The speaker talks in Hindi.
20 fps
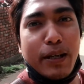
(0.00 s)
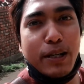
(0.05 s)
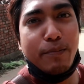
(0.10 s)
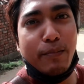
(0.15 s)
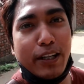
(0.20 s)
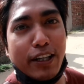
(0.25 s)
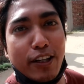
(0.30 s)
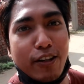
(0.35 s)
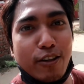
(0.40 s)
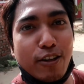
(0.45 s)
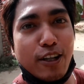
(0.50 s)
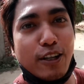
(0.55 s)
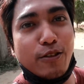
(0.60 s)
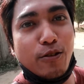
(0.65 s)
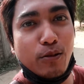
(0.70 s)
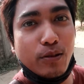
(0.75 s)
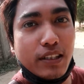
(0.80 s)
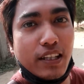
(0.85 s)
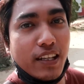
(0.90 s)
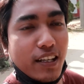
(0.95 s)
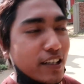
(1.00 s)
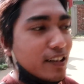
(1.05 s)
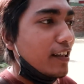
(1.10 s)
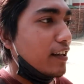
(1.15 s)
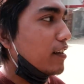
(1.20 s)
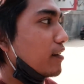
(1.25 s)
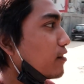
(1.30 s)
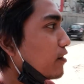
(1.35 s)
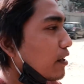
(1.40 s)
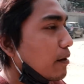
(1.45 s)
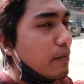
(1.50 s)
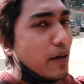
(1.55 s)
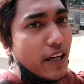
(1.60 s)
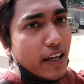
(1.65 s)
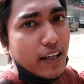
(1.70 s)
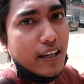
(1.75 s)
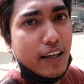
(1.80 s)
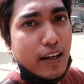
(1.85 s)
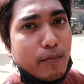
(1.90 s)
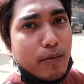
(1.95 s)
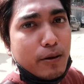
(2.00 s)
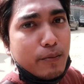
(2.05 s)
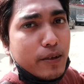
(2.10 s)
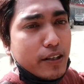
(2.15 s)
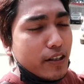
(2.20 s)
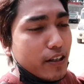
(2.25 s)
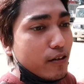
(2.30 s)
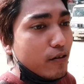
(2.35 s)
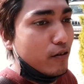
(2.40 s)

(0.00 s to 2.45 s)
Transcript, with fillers: बैडमिंटन वाला ढूंढते रहते हैं तो यहाँ में एक है बैडमिंटन